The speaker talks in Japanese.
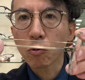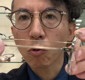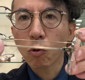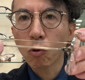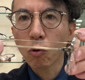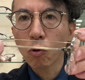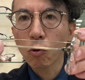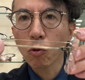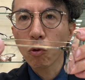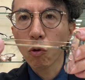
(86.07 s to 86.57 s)

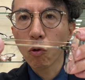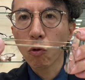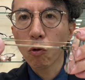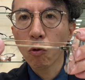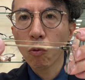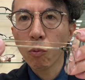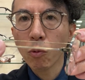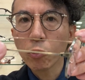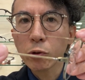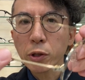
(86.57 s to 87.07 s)
ここの
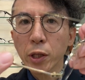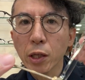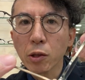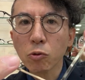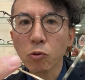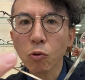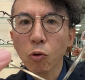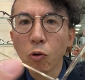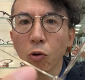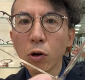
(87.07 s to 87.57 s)
表
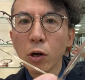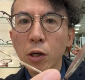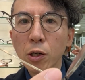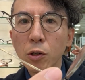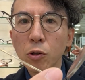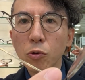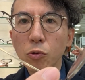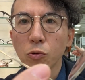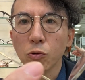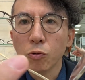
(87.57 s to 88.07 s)
と
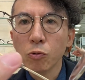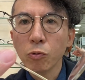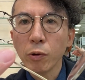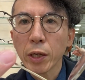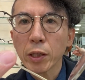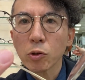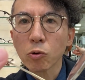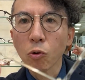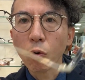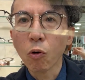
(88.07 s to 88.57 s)

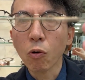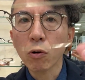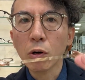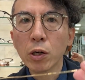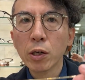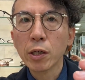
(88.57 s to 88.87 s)
上と